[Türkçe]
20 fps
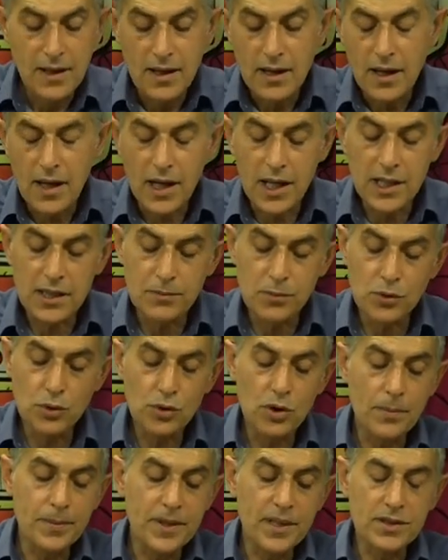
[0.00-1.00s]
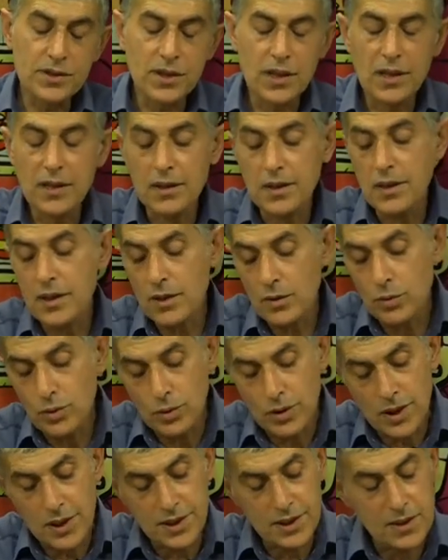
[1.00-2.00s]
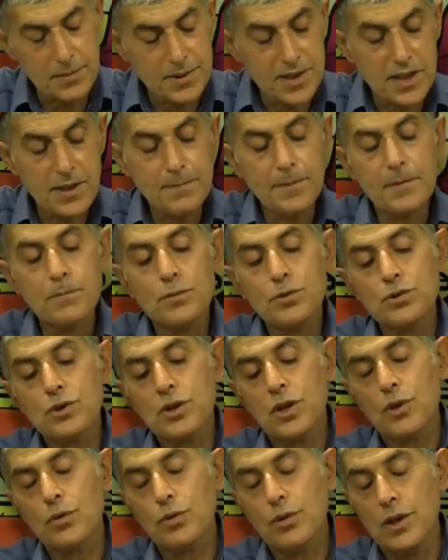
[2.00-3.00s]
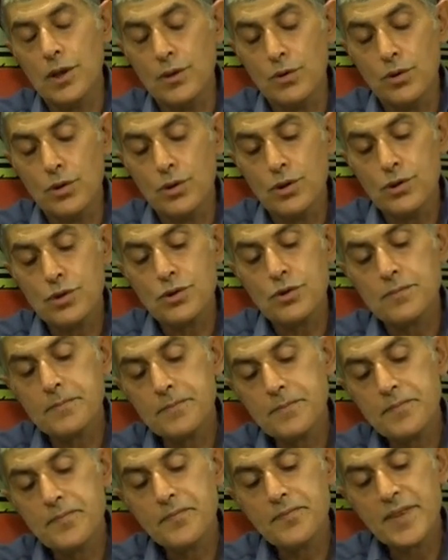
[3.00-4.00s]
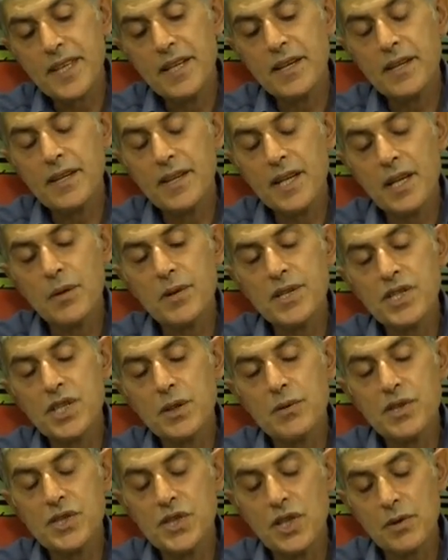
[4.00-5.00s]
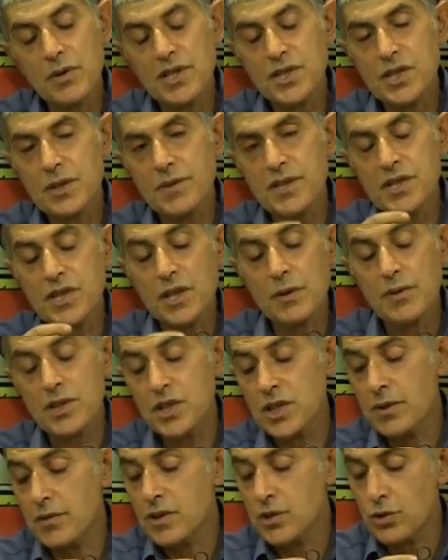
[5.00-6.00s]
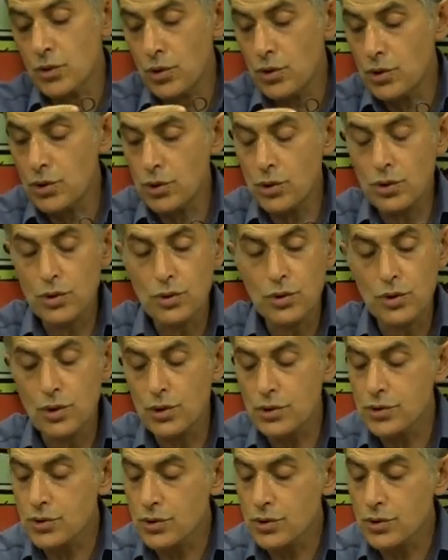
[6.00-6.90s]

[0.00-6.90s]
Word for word: Aynı büyük aparatta e, kullandığımız ipi burada da kullanıyoruz. E, yavaş yavaş, yavaş yavaş, yavaş yavaş örüyoruz,